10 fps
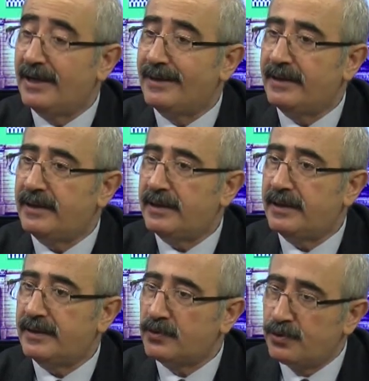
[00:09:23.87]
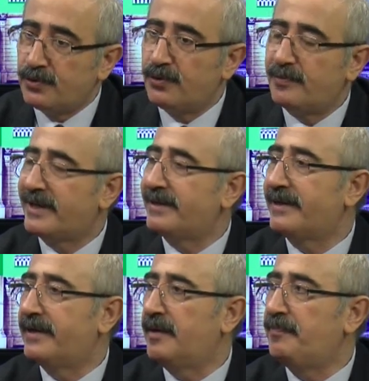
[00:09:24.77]
E, duyduğum
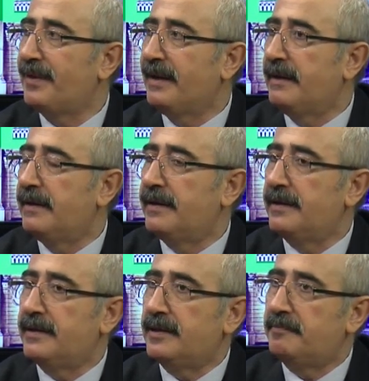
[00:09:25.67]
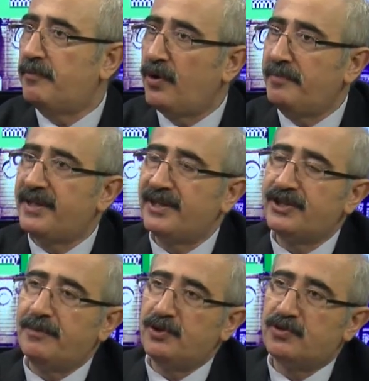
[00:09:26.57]
kadarıyla ee, böyle bir
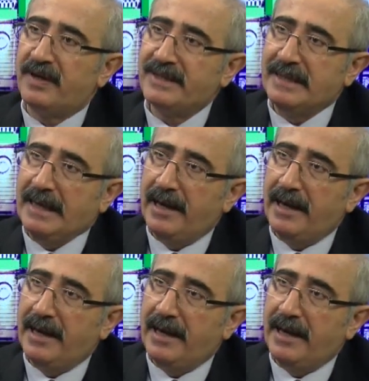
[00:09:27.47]
teşebbüs var.